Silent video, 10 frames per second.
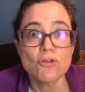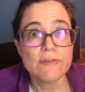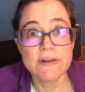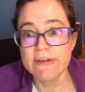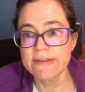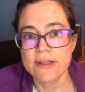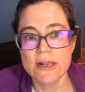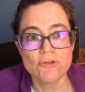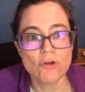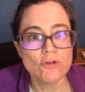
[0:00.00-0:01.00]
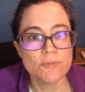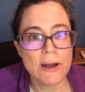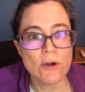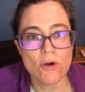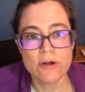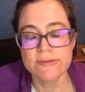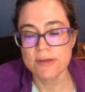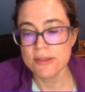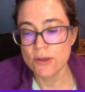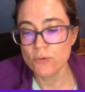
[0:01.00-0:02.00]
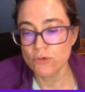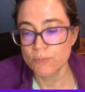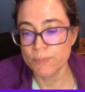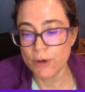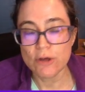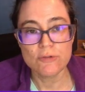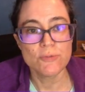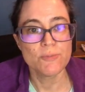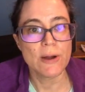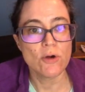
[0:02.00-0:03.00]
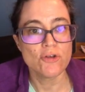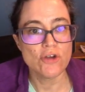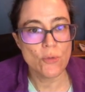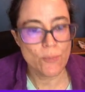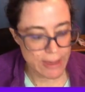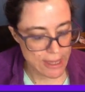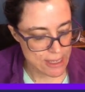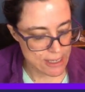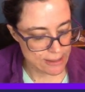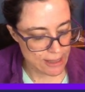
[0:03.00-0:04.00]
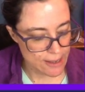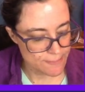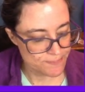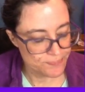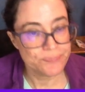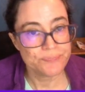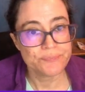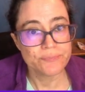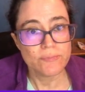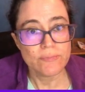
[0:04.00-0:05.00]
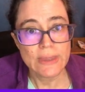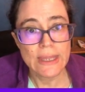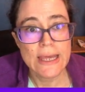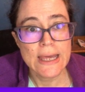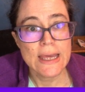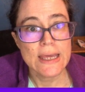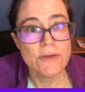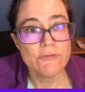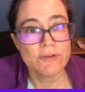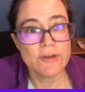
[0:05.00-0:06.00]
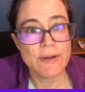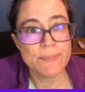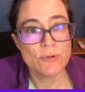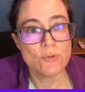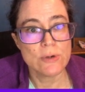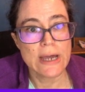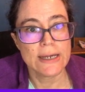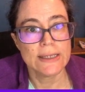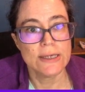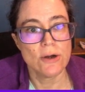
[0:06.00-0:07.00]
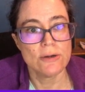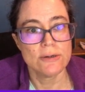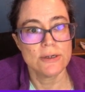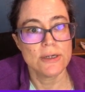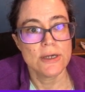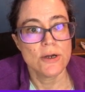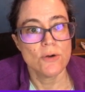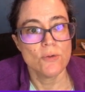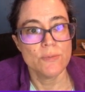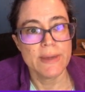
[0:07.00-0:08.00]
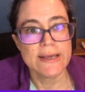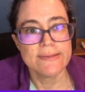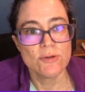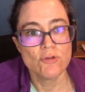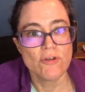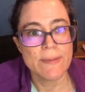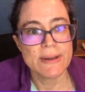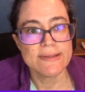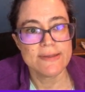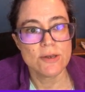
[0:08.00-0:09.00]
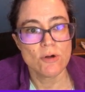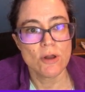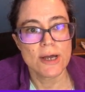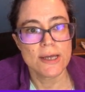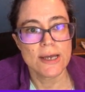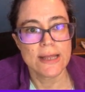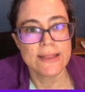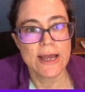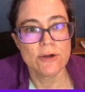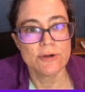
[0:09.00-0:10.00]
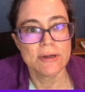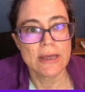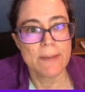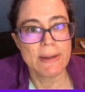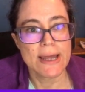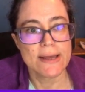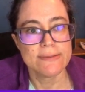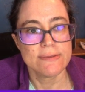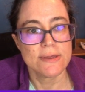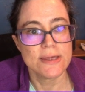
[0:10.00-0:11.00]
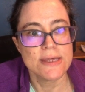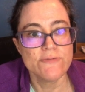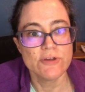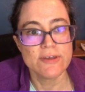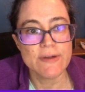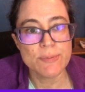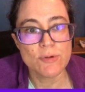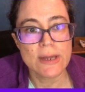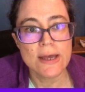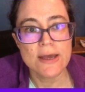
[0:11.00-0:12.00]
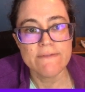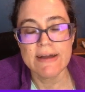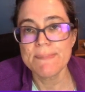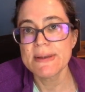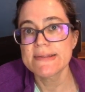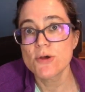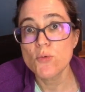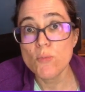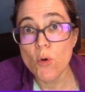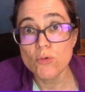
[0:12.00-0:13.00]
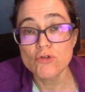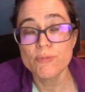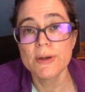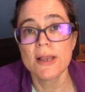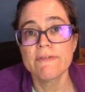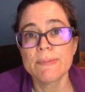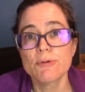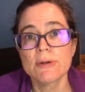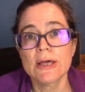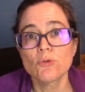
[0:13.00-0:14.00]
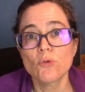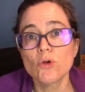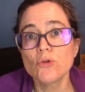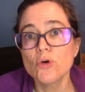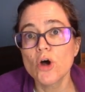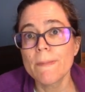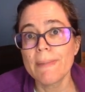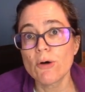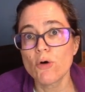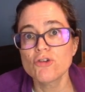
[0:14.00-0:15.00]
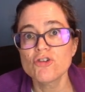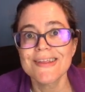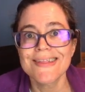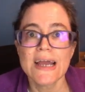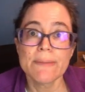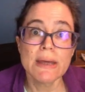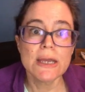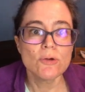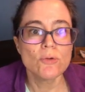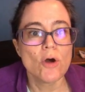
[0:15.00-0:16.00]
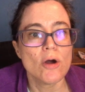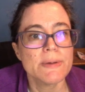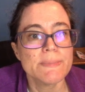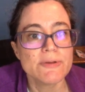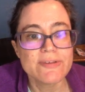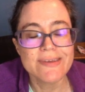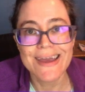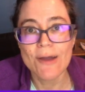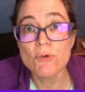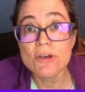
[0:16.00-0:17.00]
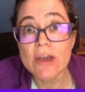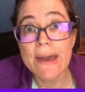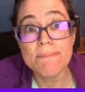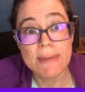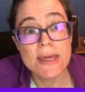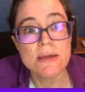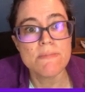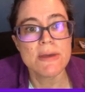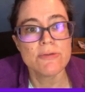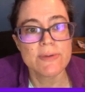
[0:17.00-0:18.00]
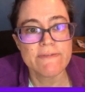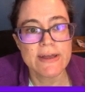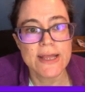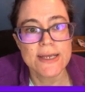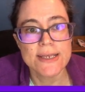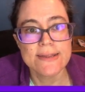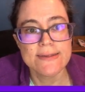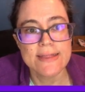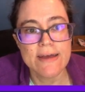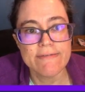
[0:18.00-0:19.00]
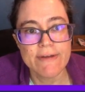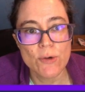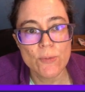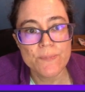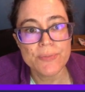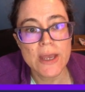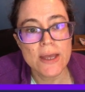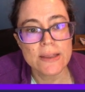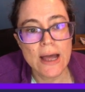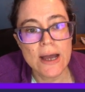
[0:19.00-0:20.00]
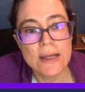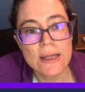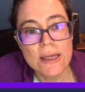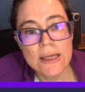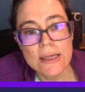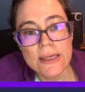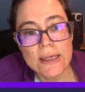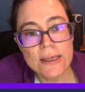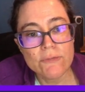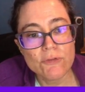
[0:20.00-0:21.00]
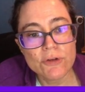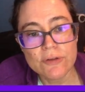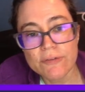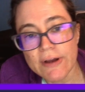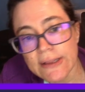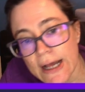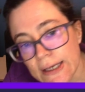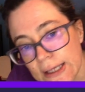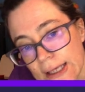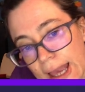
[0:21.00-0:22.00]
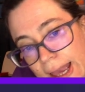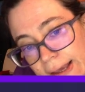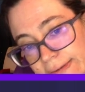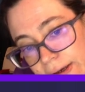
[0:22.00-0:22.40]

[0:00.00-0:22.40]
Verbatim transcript: novo, ele vai instalar só os pacotes. Então os próximos pacotes é o make, tá? E você vai procurar aqui, ó, o make se não tiver aparecendo, coloca aqui category que aparece e você vai procurar, vai aparecer um monte, porque ele vai procurar todo pacote que tenha make no nome, mas você quer um que é make mesmo, que vai estar tá aqui nesse Devel, tá? E você vai estar tá aqui, é esse